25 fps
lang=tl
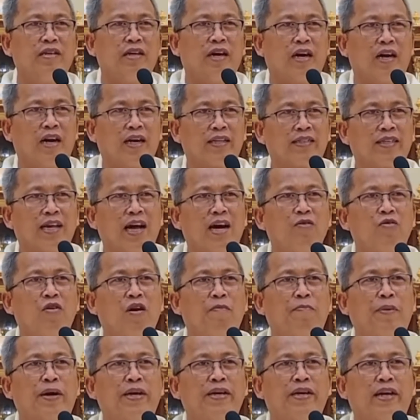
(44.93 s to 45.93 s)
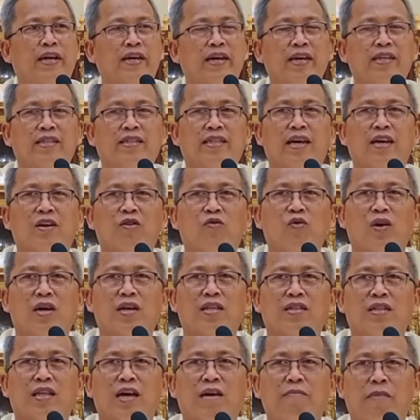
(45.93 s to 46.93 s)
ang asawa pay nangitag
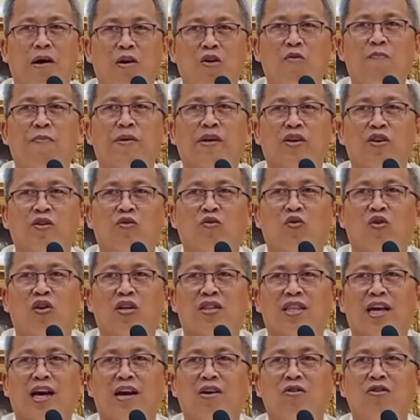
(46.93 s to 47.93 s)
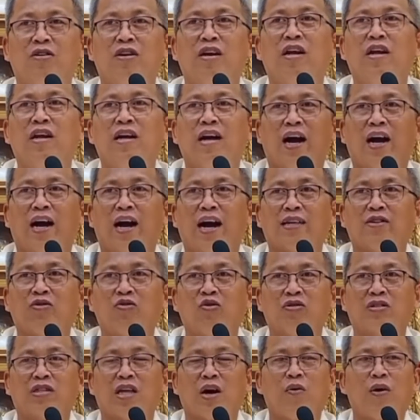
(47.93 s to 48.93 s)
kwarta mao pagikulatahon ang
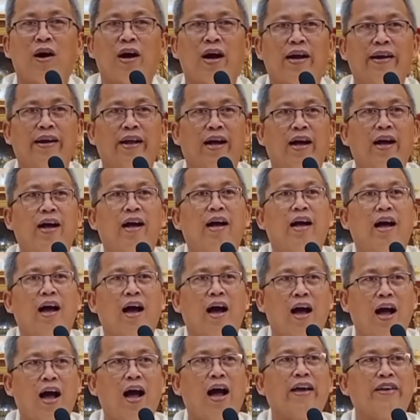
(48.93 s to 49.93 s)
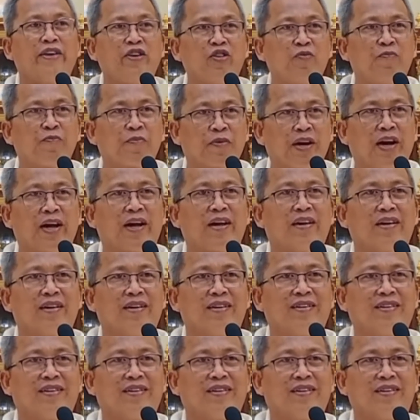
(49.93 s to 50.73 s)
atong tawagana hayop ka